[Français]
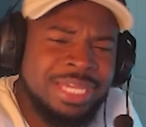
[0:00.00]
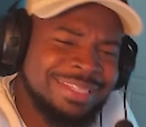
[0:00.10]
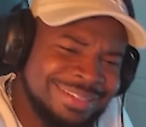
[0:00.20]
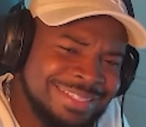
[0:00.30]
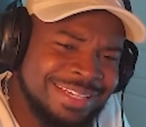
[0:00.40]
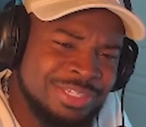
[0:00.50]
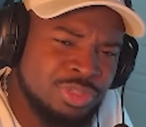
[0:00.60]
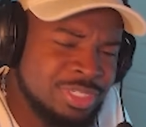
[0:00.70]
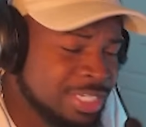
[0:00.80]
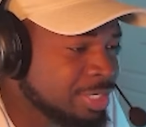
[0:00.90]
être intéressant
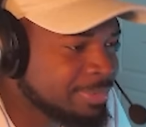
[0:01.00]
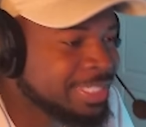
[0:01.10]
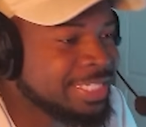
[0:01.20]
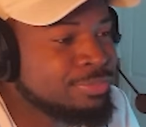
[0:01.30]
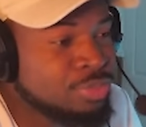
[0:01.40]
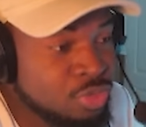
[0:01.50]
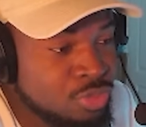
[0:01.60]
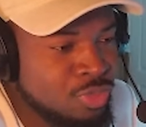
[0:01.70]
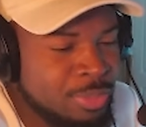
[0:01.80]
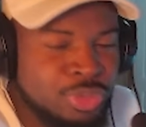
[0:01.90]
dans un club qui est beaucoup
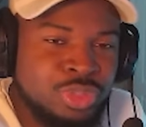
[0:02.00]
moins bon que